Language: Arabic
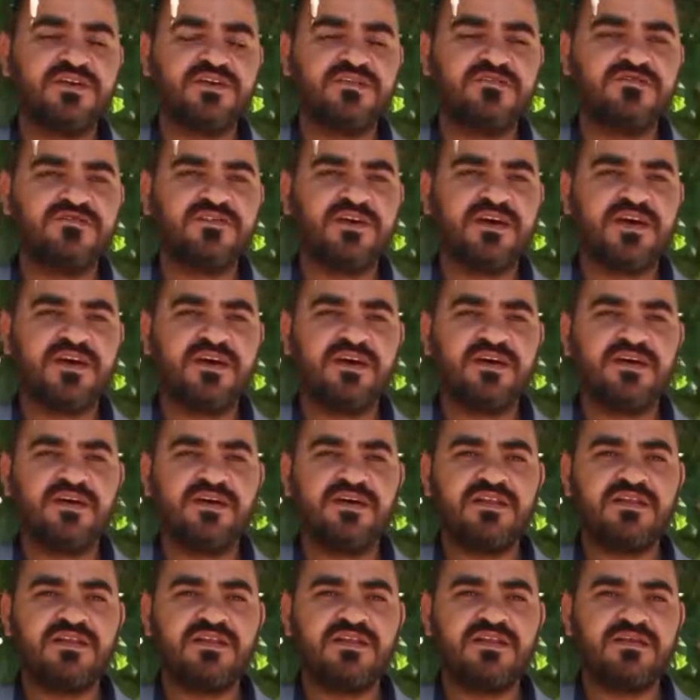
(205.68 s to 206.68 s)

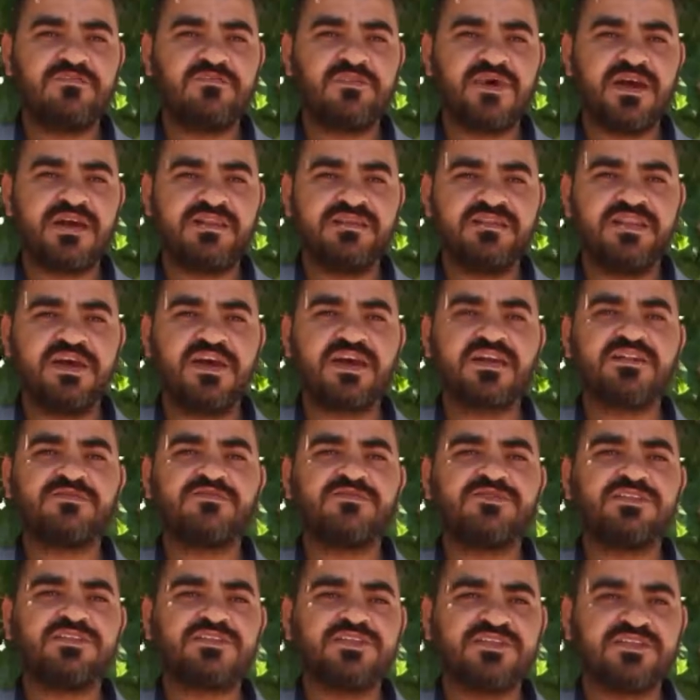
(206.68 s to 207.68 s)
فالمعدات
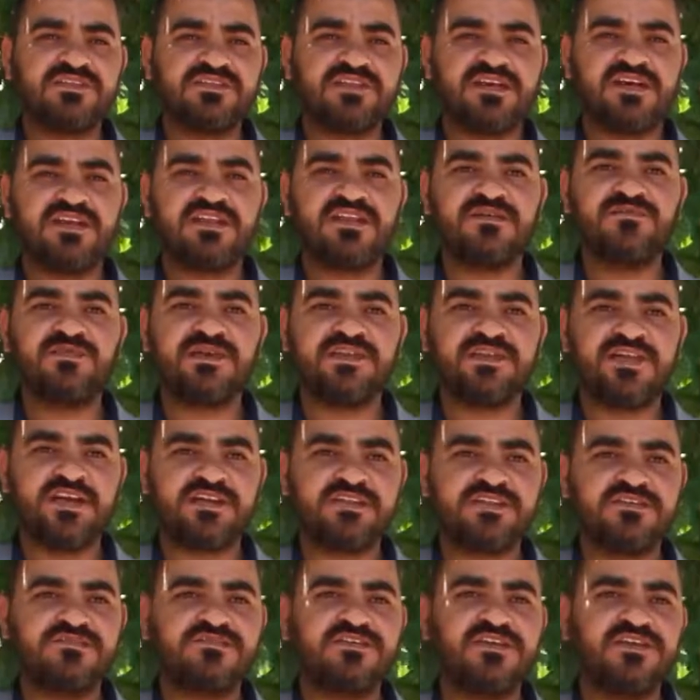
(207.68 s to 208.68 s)
والتجهيزات اللي
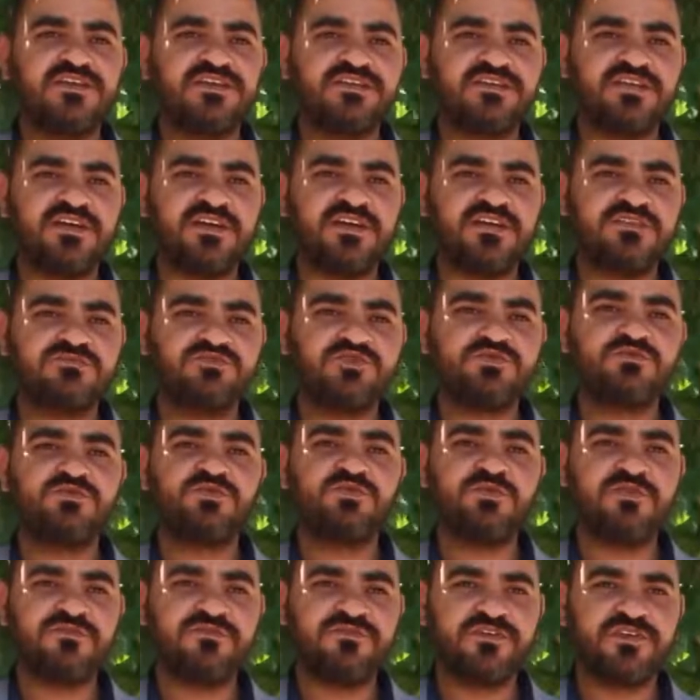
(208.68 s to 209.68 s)
محتاجها في الإنتاج مش
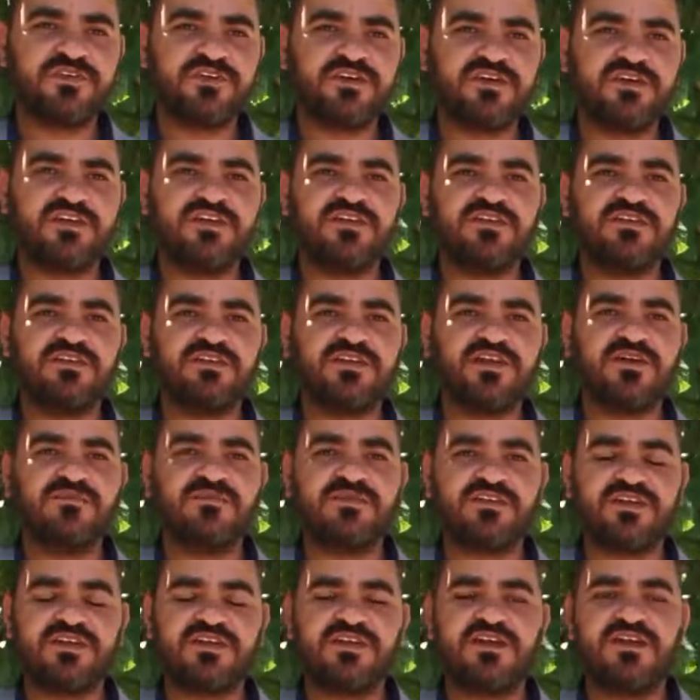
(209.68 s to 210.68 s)
متوفرة إلا نطلع
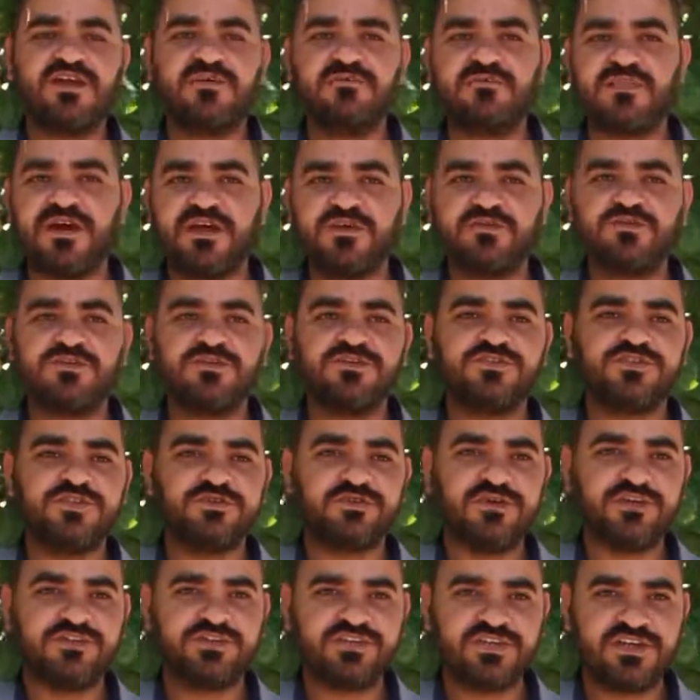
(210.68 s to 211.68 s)
مثلا عمان نروح
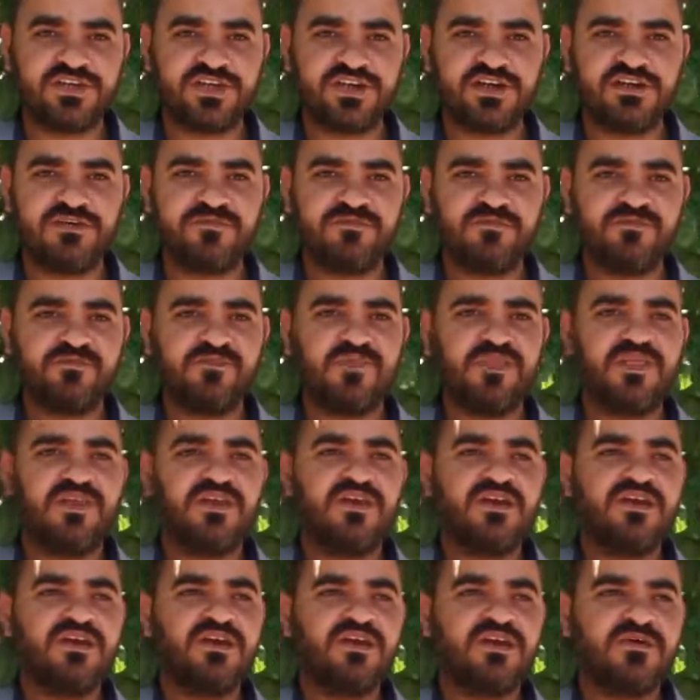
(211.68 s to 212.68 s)
نجيبها نشتريها
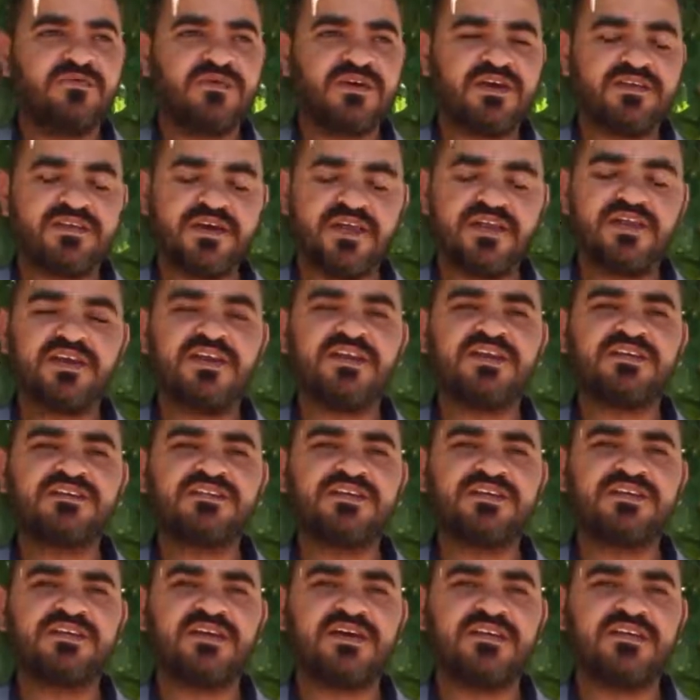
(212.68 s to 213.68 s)
كذلك
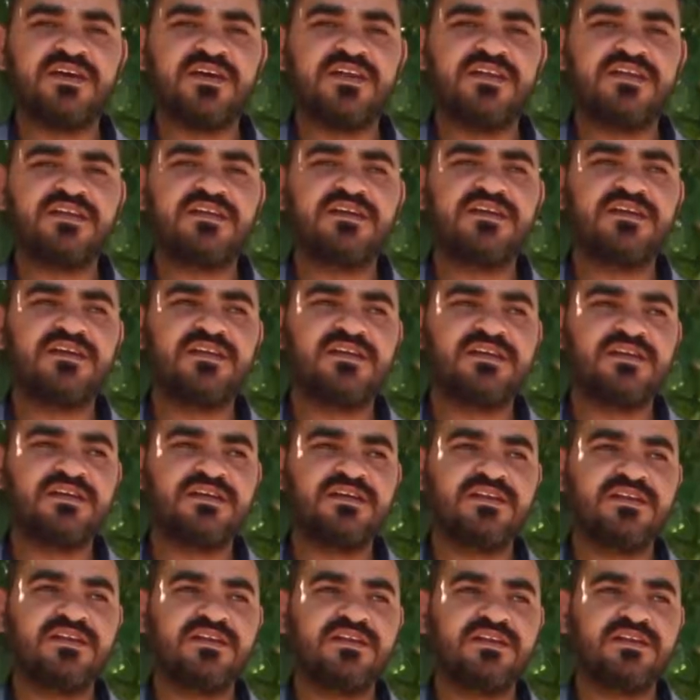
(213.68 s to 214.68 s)
الأس... كذلك
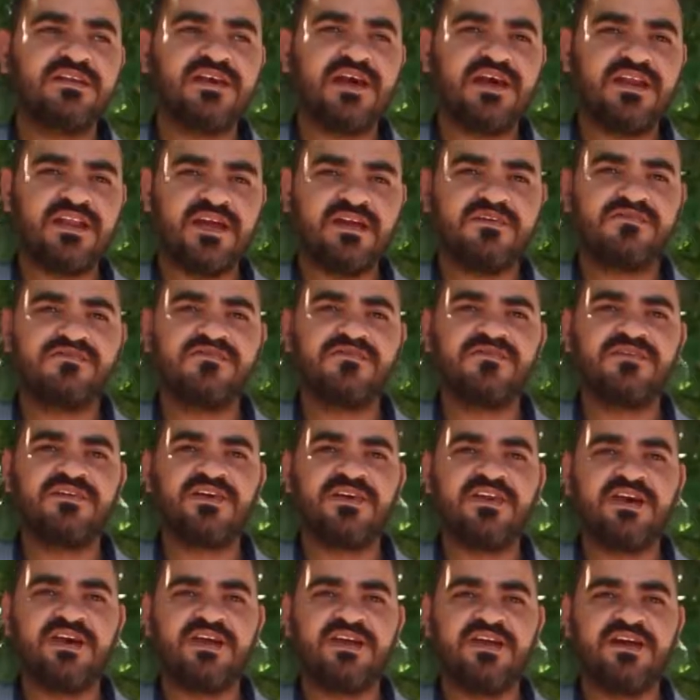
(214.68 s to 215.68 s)
الاعلاف
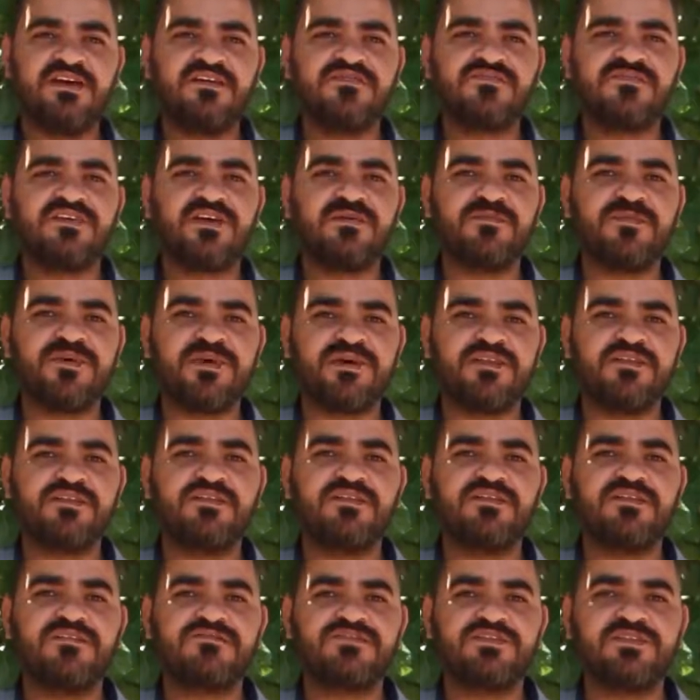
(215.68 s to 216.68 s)
الاعلاف
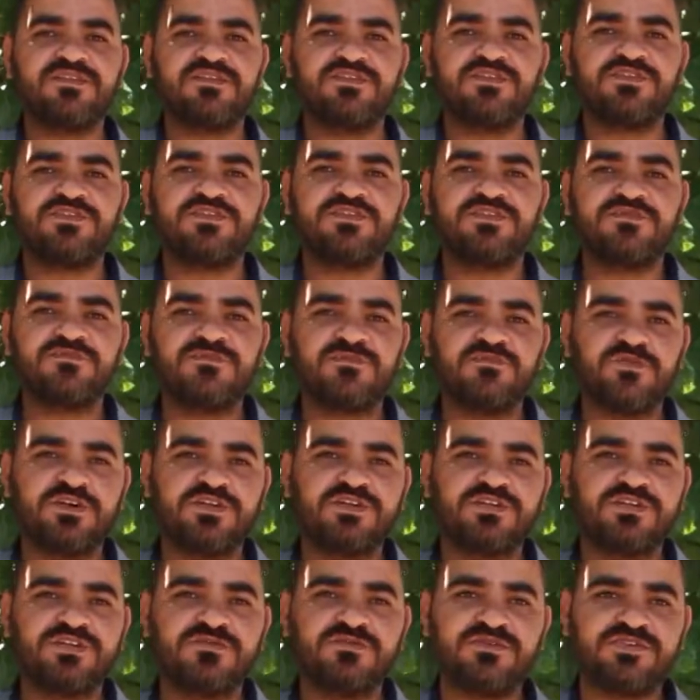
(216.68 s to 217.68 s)
كمان نفس الشيء
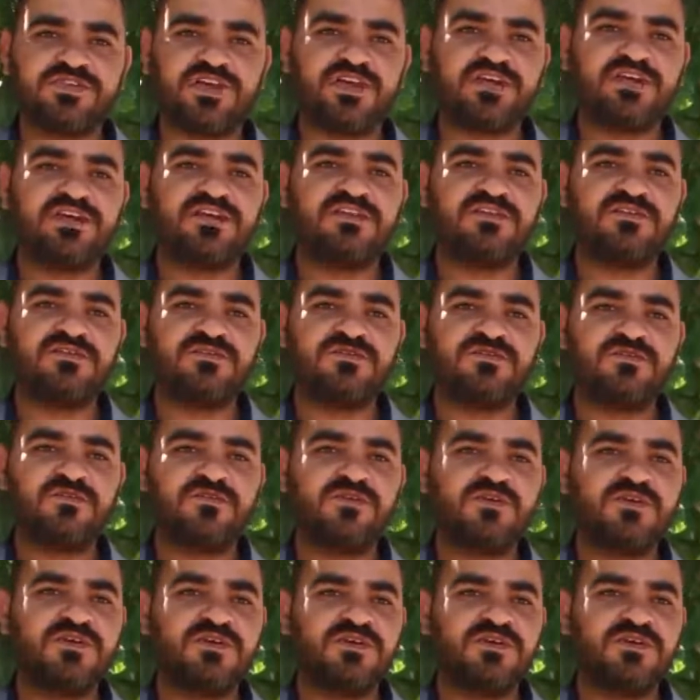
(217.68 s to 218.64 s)
بتواجهنا مشاكل انه